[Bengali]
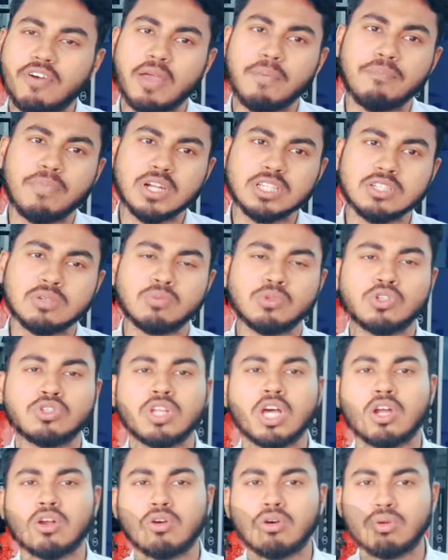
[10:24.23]
ফাইভ পার্সেন্ট
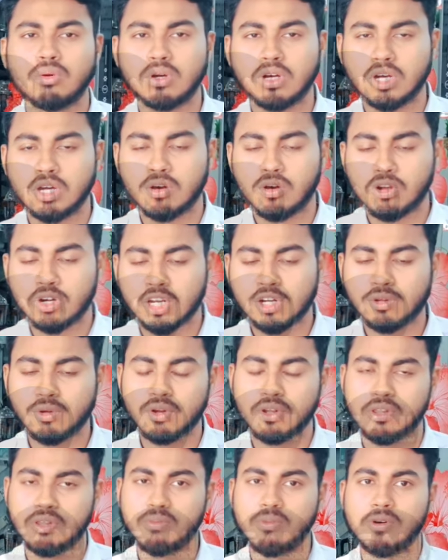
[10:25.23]
পর্যন্ত আরো অনার
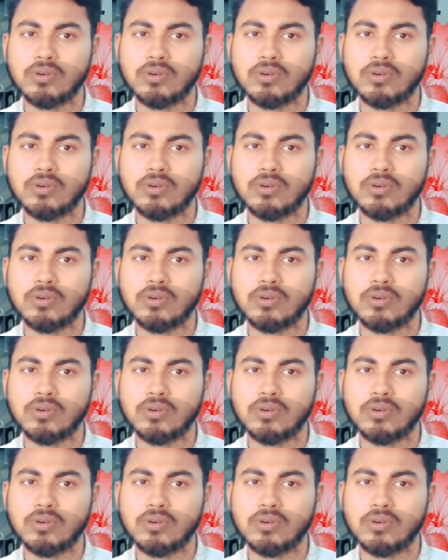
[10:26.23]
করে